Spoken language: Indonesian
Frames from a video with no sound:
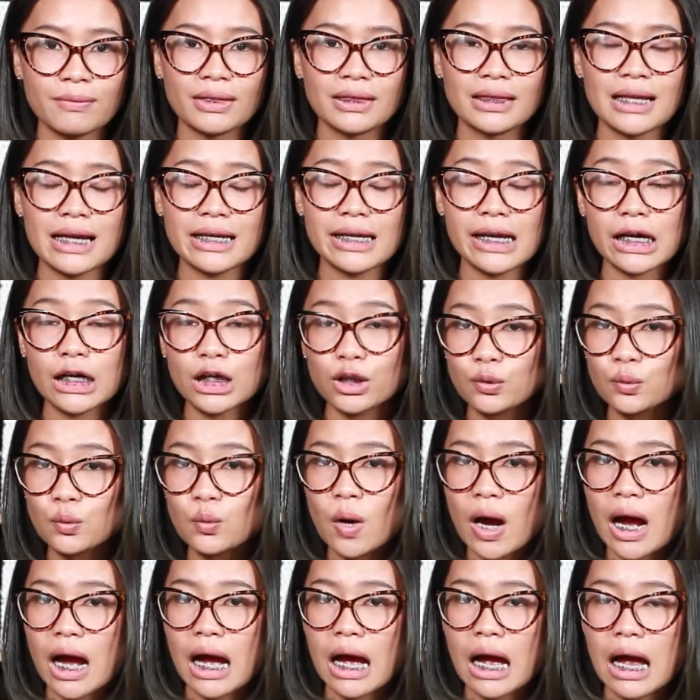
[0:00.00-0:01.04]
Dan yang
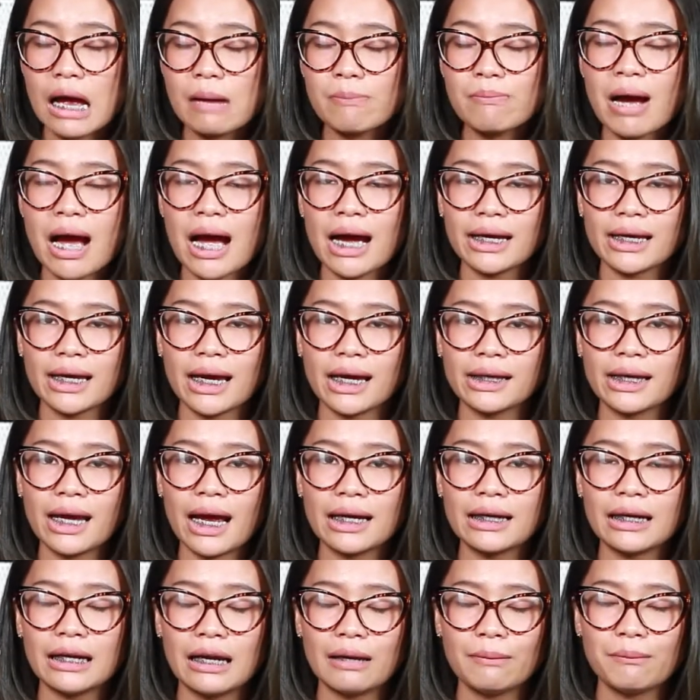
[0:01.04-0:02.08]
kedua, bahayanya
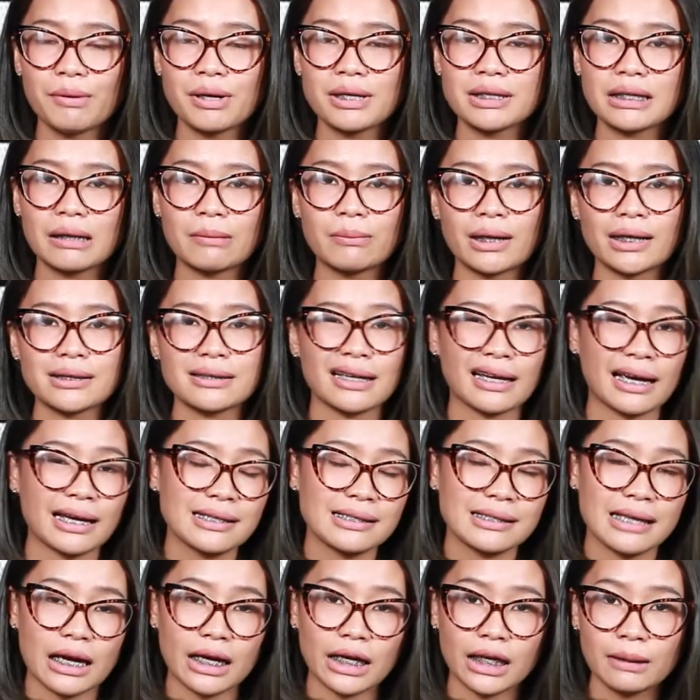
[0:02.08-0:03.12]
adalah bisa merasakan
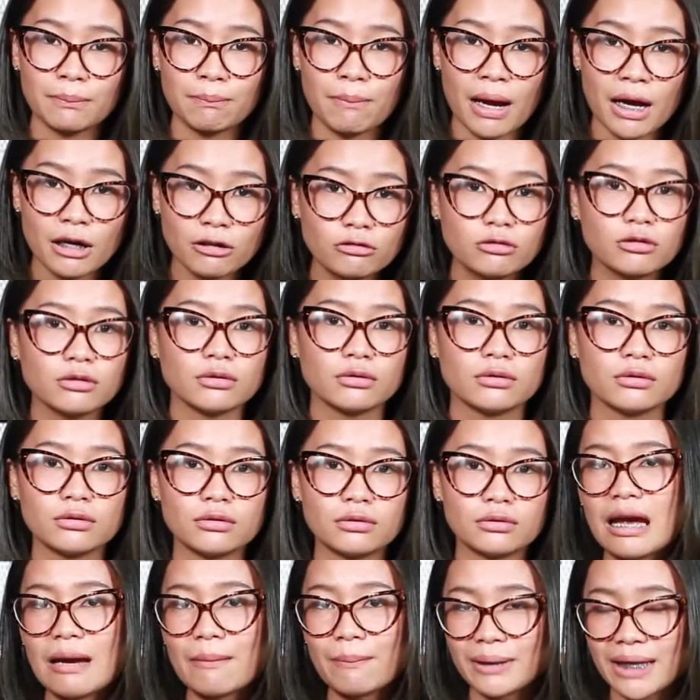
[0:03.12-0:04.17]
sakit panggul.
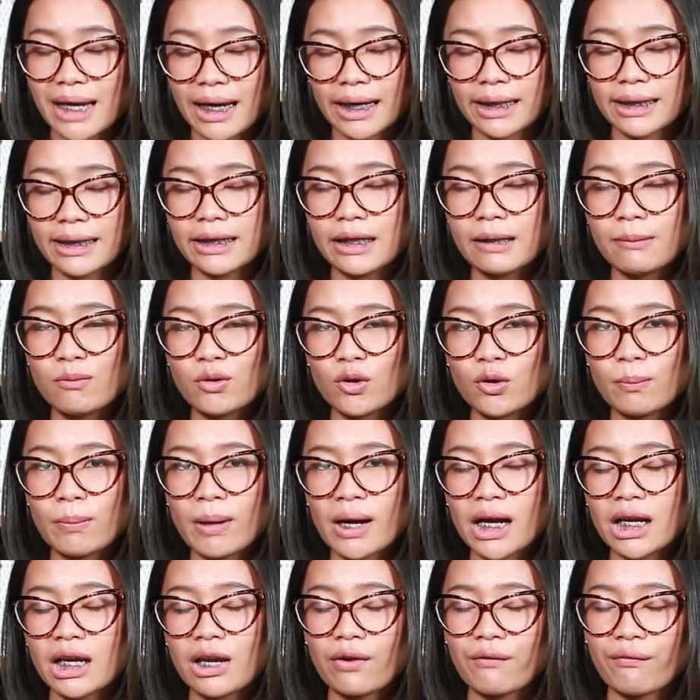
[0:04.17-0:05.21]
Penyakit ini
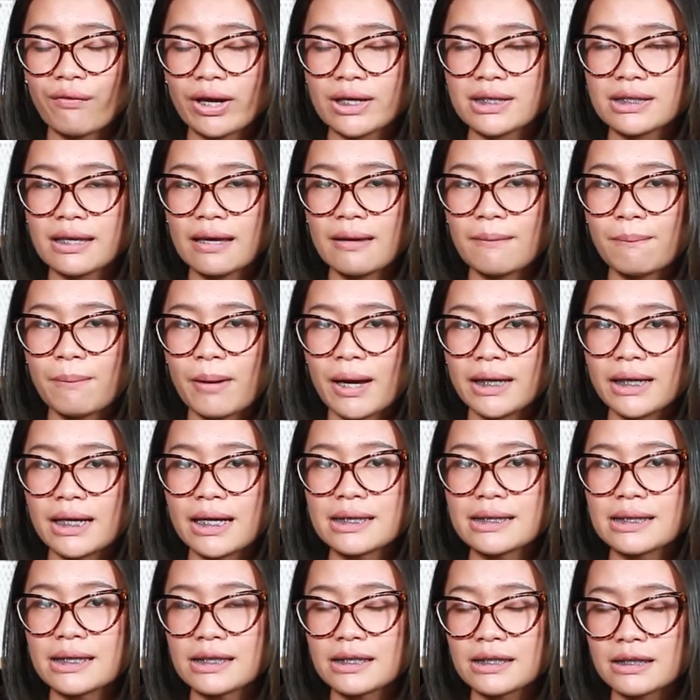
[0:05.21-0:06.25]
merupakan infeksi pada
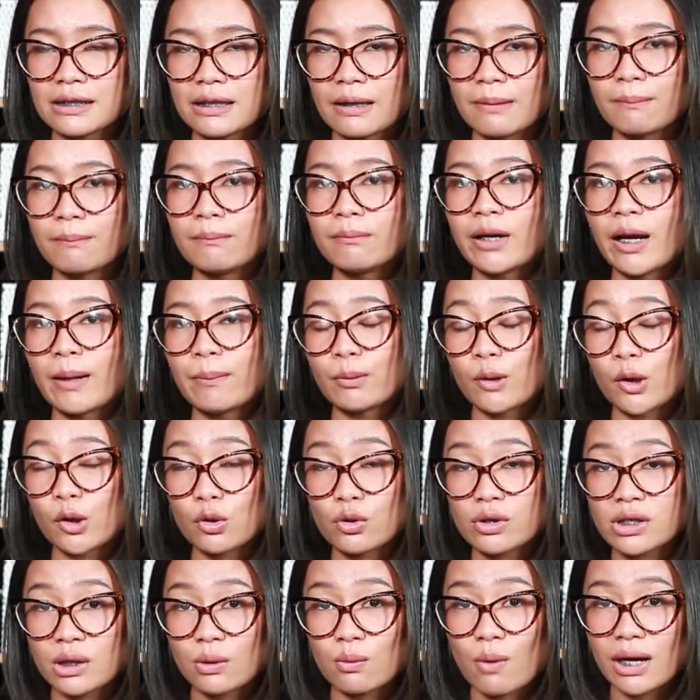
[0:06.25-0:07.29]
sistem
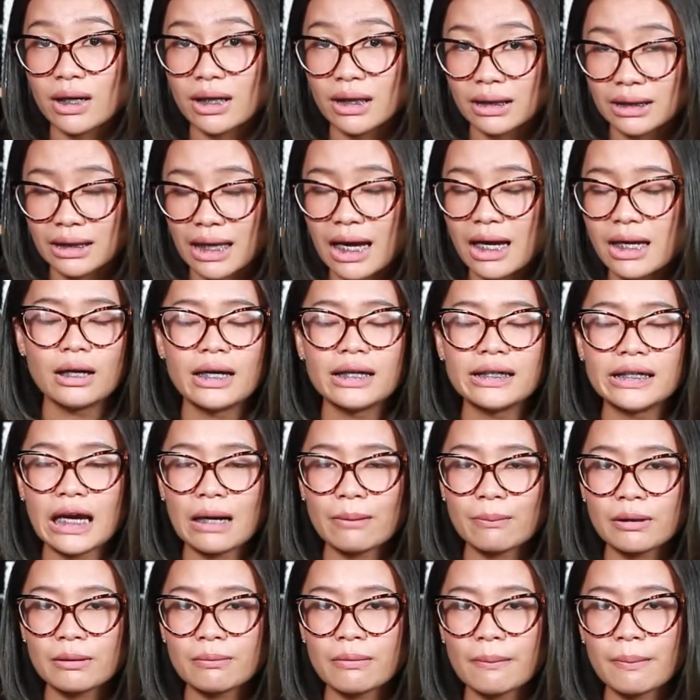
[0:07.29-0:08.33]
reproduksi wanita yang
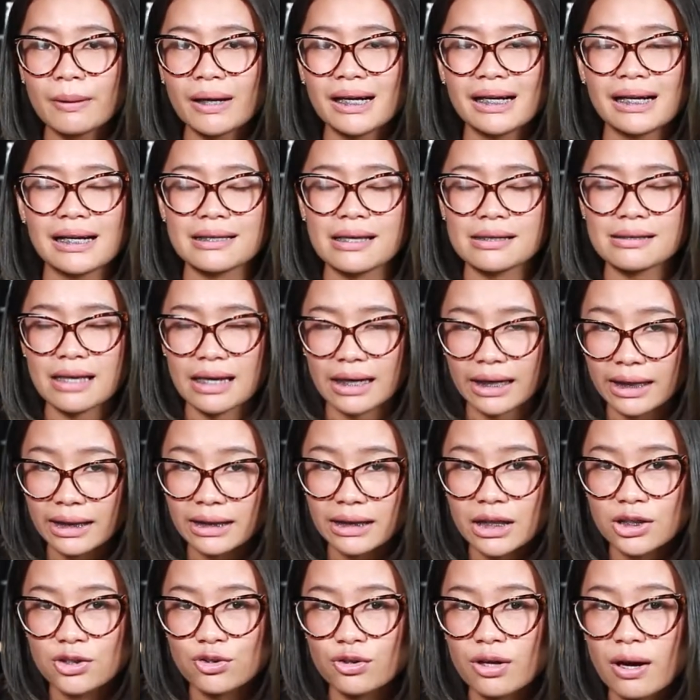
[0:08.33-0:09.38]
menyebabkan rasa sakit
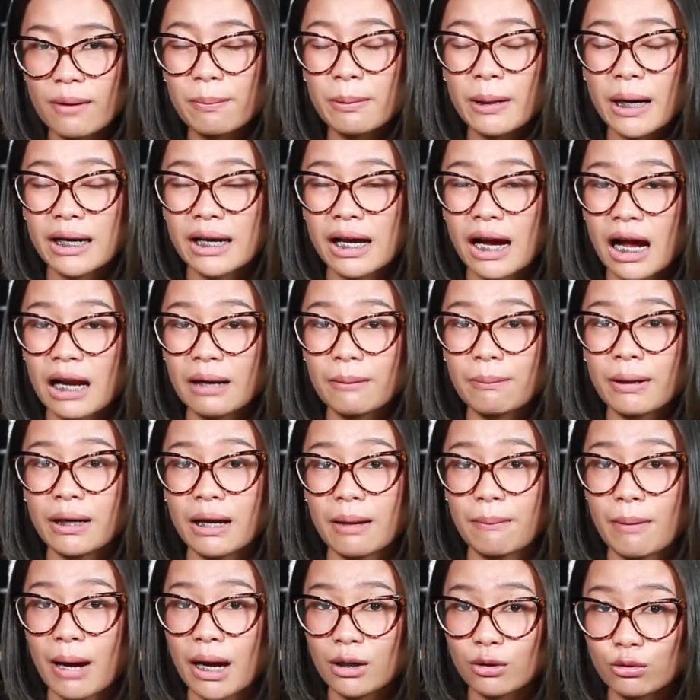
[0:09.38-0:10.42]
dan juga peradangan pada
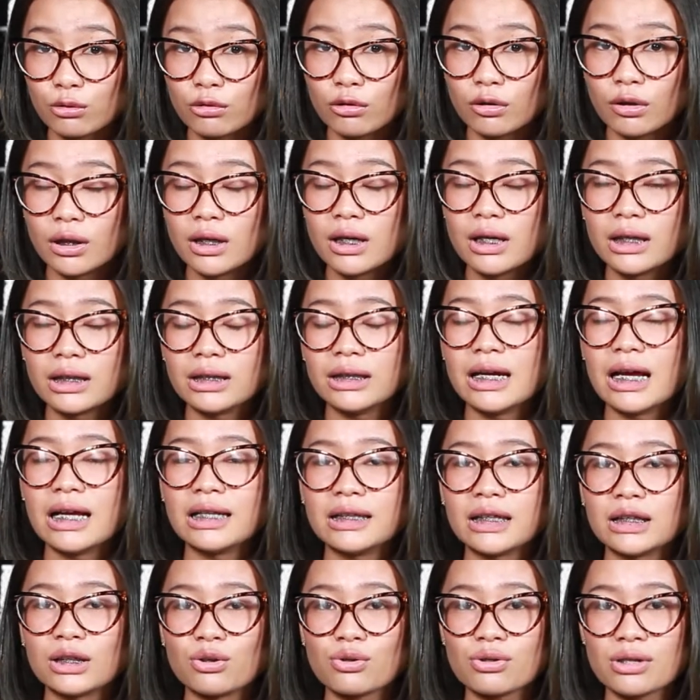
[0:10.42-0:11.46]
panggul. Dan
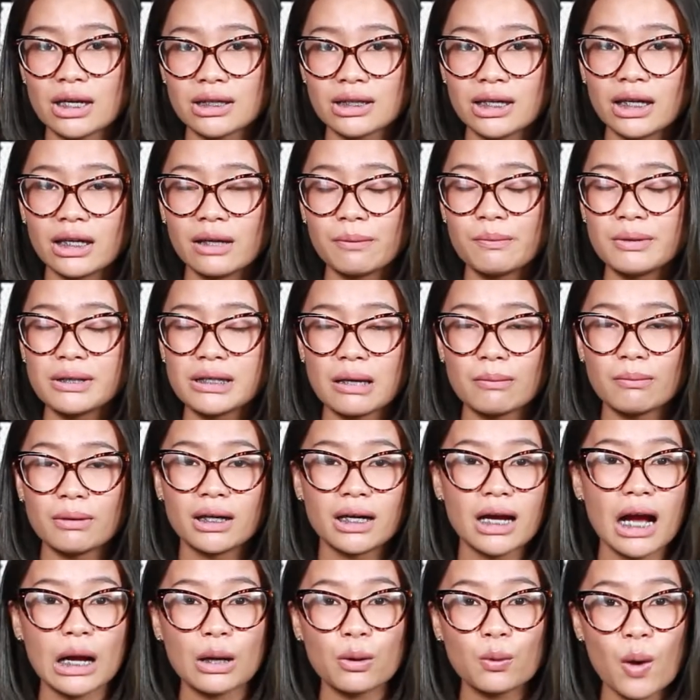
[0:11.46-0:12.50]
tentu saja ini bisa
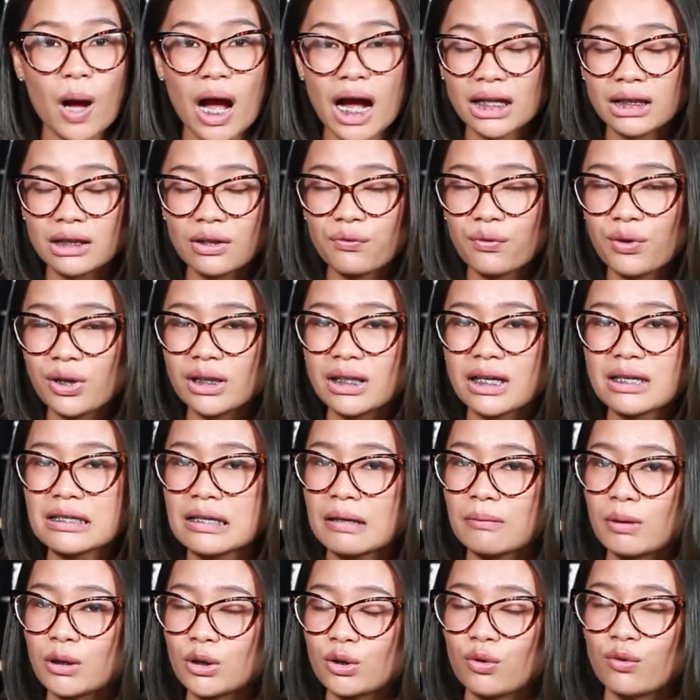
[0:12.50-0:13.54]
mengganggu aktivitas
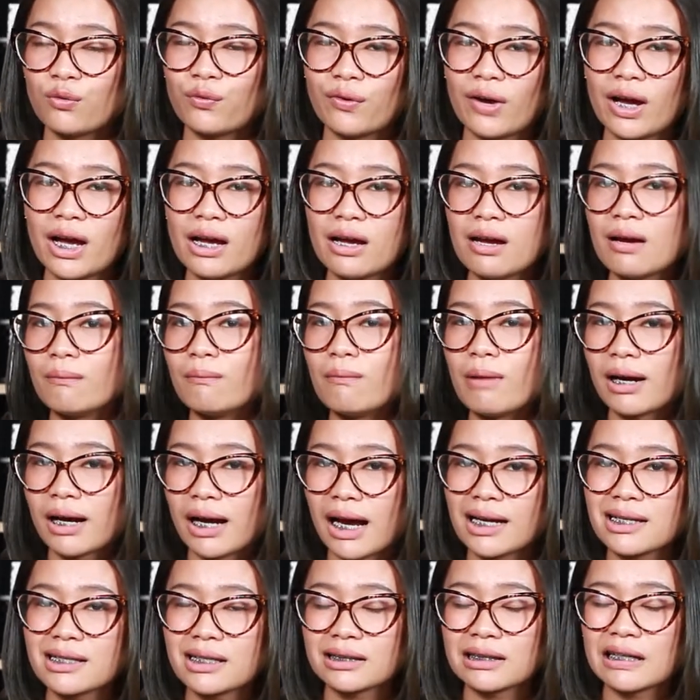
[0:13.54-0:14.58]
sahabat Nova
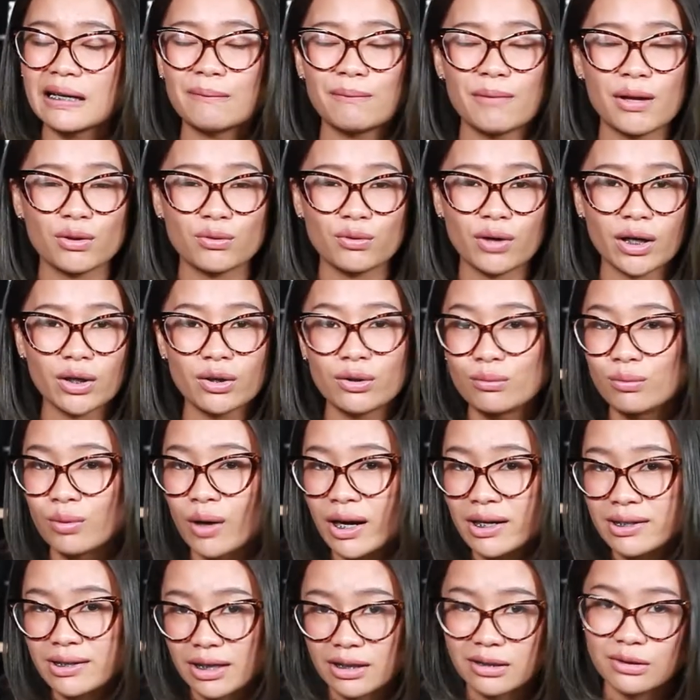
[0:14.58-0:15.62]
bahkan setelah melakukan
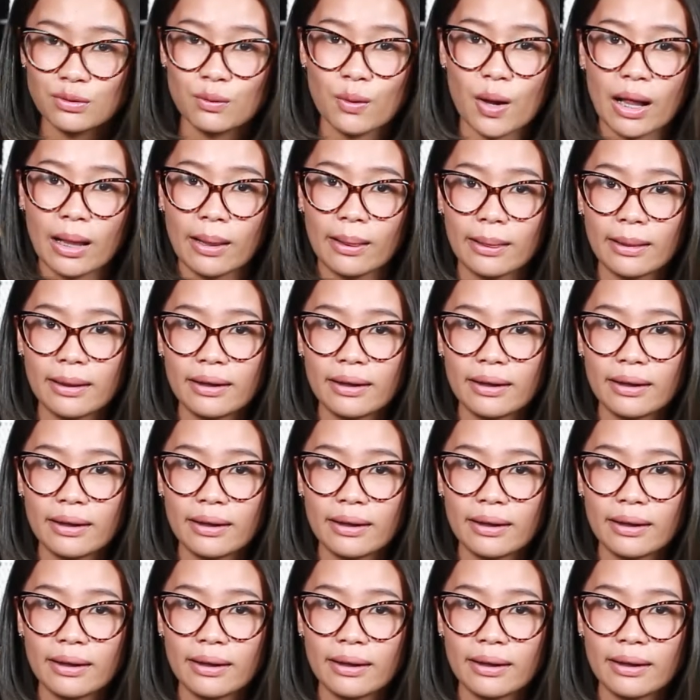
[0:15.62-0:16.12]
hubungan seksual.